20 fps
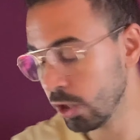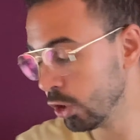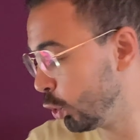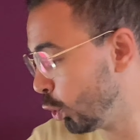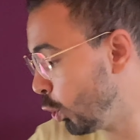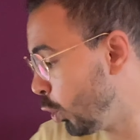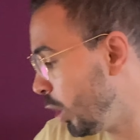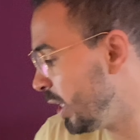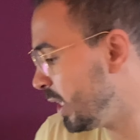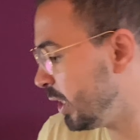
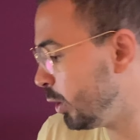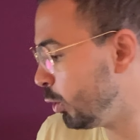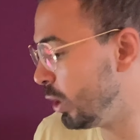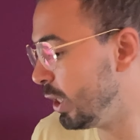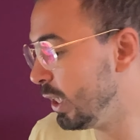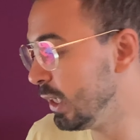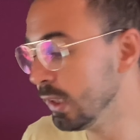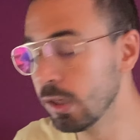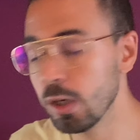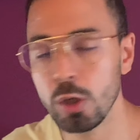Je les
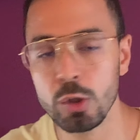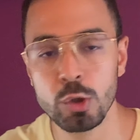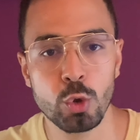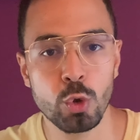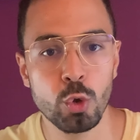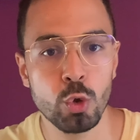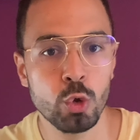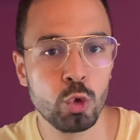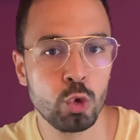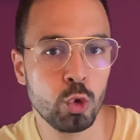utilise
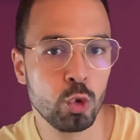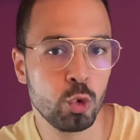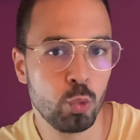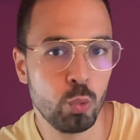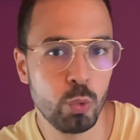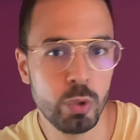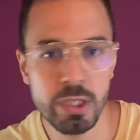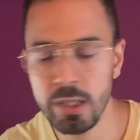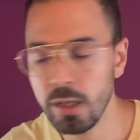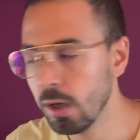lorsque je
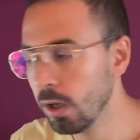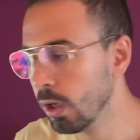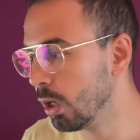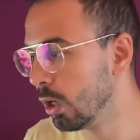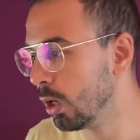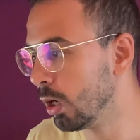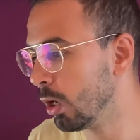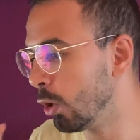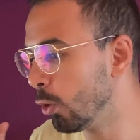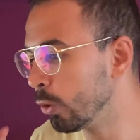suis
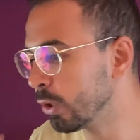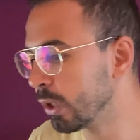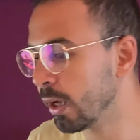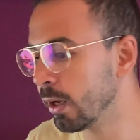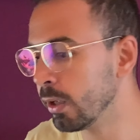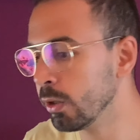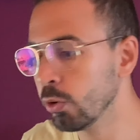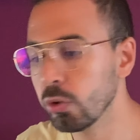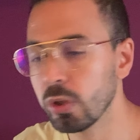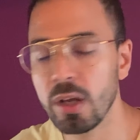euh, en
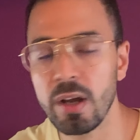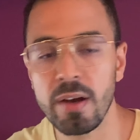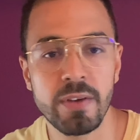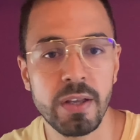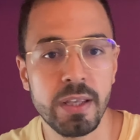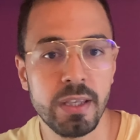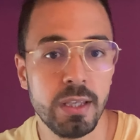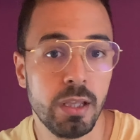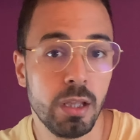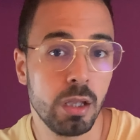train de
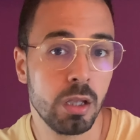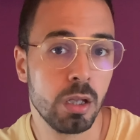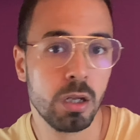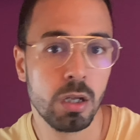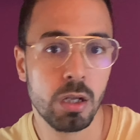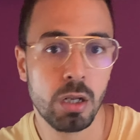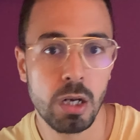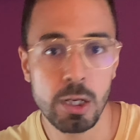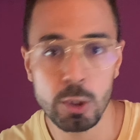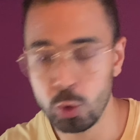travailler
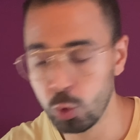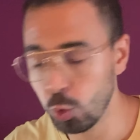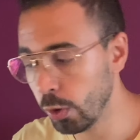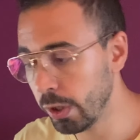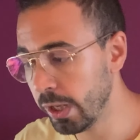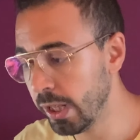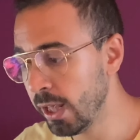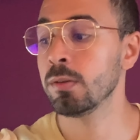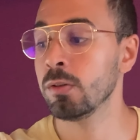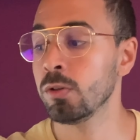euh, la
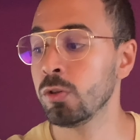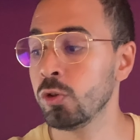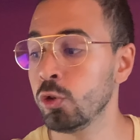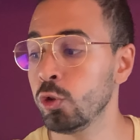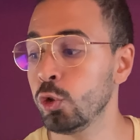journée.